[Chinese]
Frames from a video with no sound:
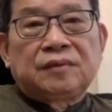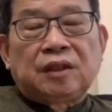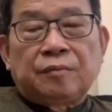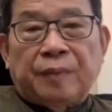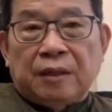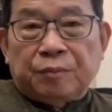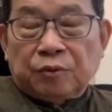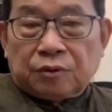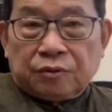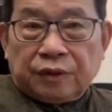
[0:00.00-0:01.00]
在北
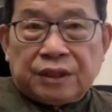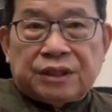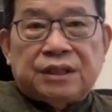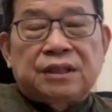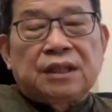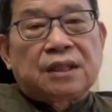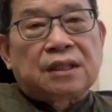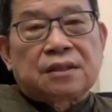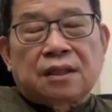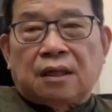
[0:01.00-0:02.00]
部都会区啊，
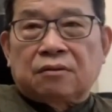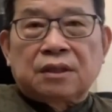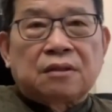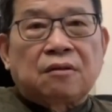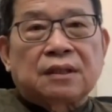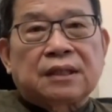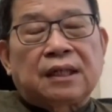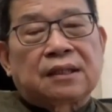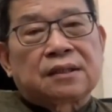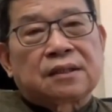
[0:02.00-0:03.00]
那个搞得很夸
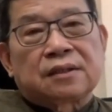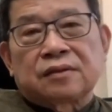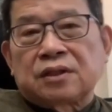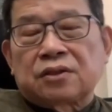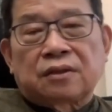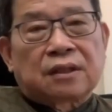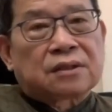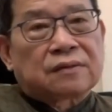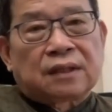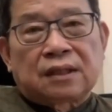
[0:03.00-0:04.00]
大，这个东西，说老
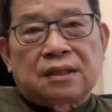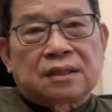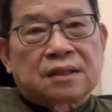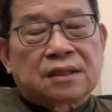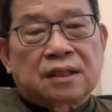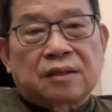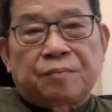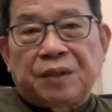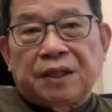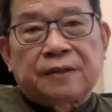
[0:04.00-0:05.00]
实话，那只是一个
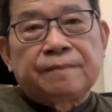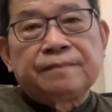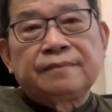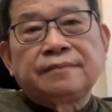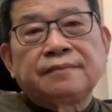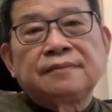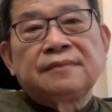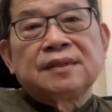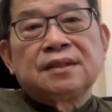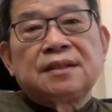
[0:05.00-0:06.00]
表。
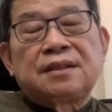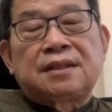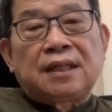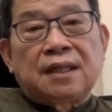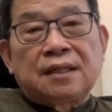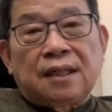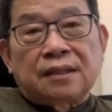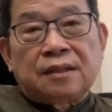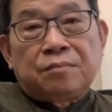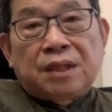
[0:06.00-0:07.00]
香港
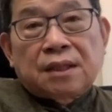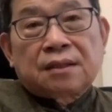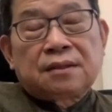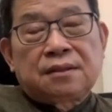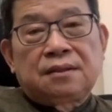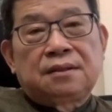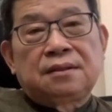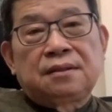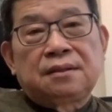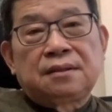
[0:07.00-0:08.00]
的命。
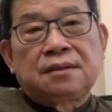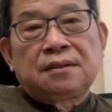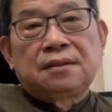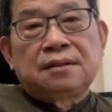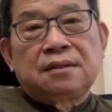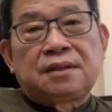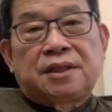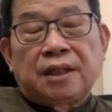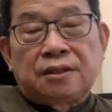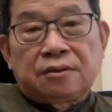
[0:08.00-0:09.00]

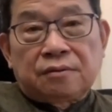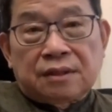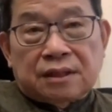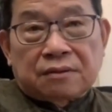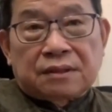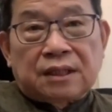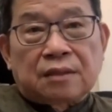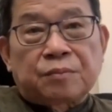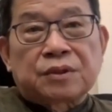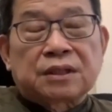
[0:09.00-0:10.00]
前途的走
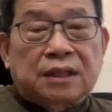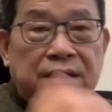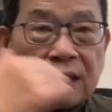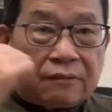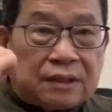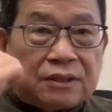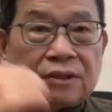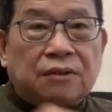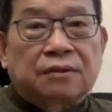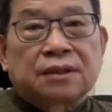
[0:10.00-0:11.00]
向不是跟大湾区
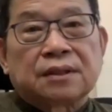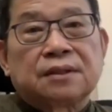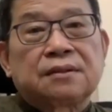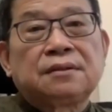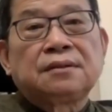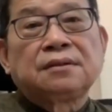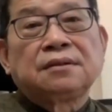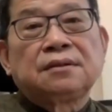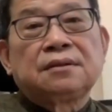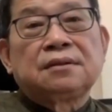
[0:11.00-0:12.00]
融合，
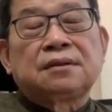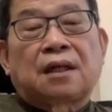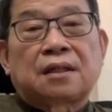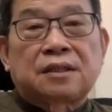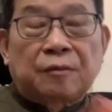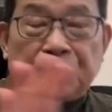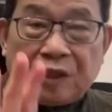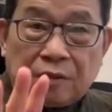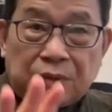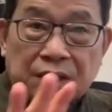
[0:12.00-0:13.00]
而是要
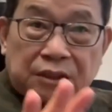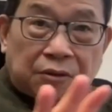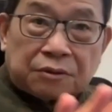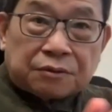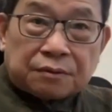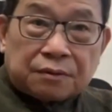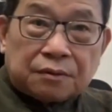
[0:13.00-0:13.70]
拼命走出，